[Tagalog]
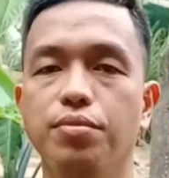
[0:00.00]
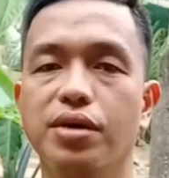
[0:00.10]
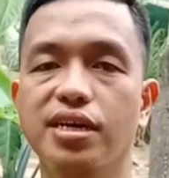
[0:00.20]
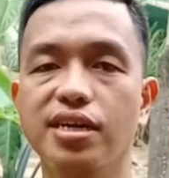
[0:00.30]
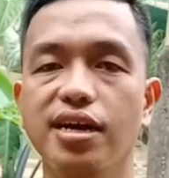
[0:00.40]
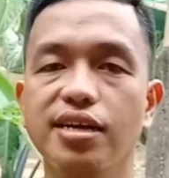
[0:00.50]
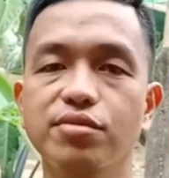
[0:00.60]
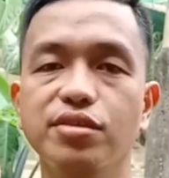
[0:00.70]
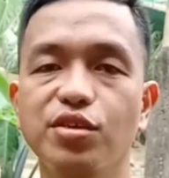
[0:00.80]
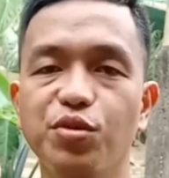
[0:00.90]
Magandang
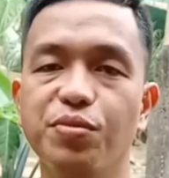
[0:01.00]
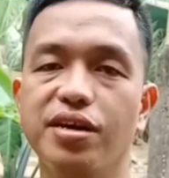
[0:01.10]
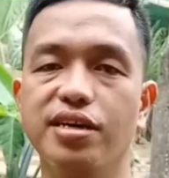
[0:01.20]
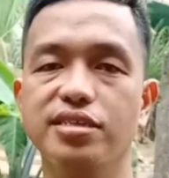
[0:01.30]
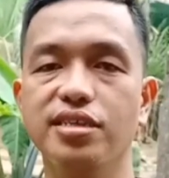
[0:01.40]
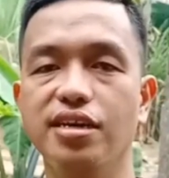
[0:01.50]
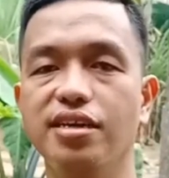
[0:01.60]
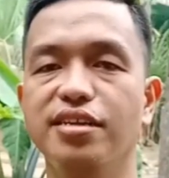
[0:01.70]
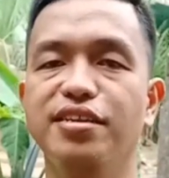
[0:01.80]
araw sa inyo mga kasikin.